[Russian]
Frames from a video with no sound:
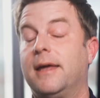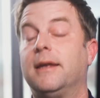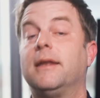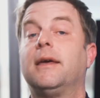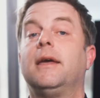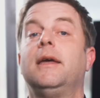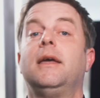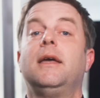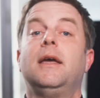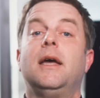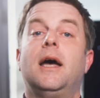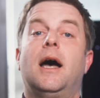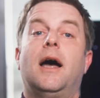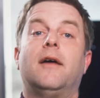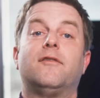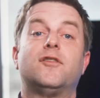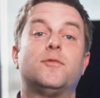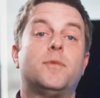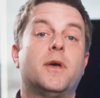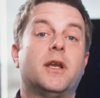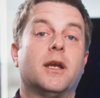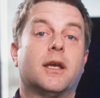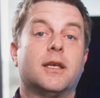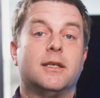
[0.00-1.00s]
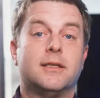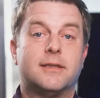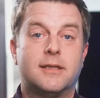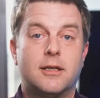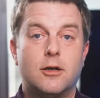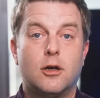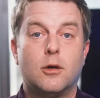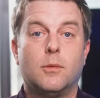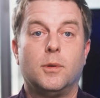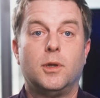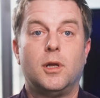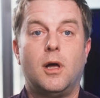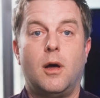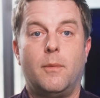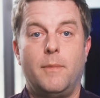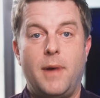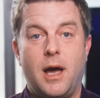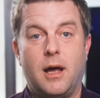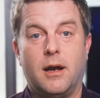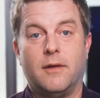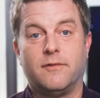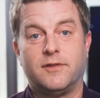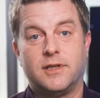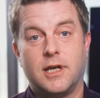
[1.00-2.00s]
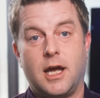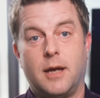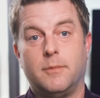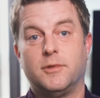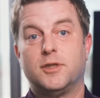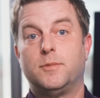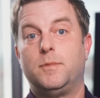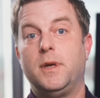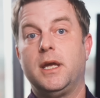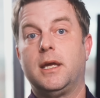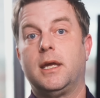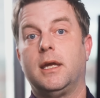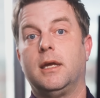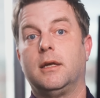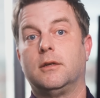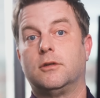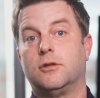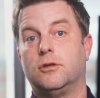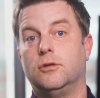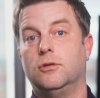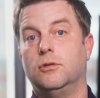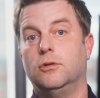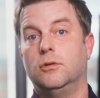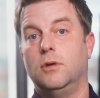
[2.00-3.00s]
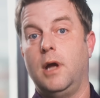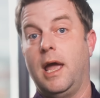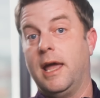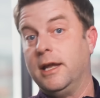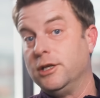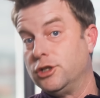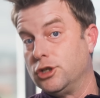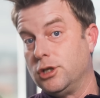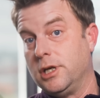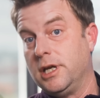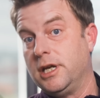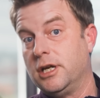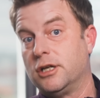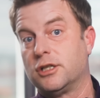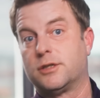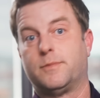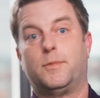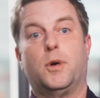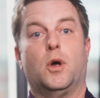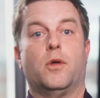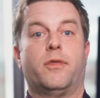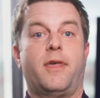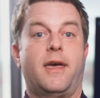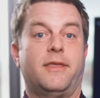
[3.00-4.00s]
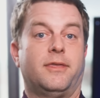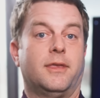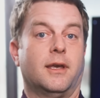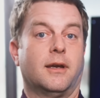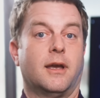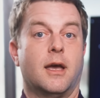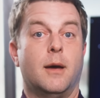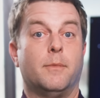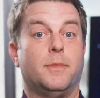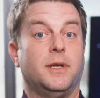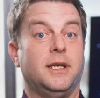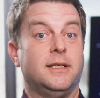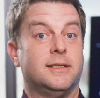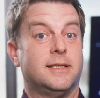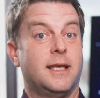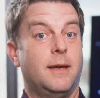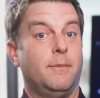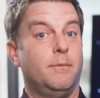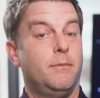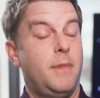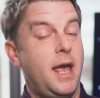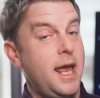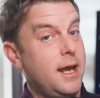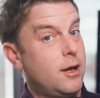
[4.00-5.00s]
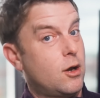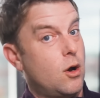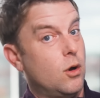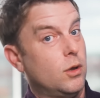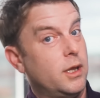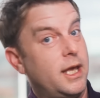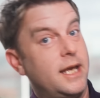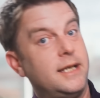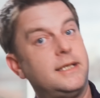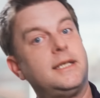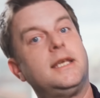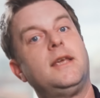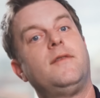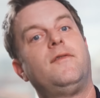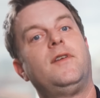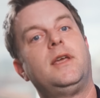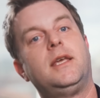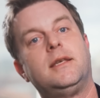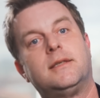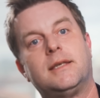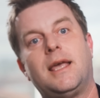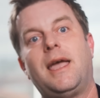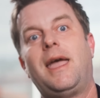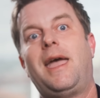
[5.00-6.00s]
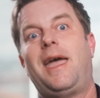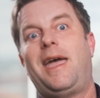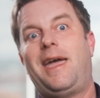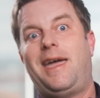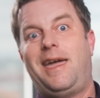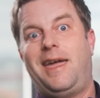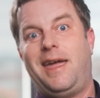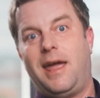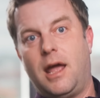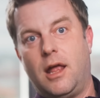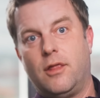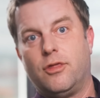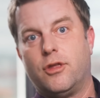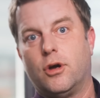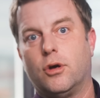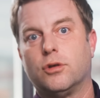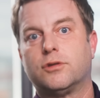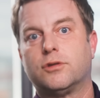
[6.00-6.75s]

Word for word: Я провел значительное количество времени, общаясь с инженерами как компании, которые производят OLED-телевизоры, так и тех, кто занимается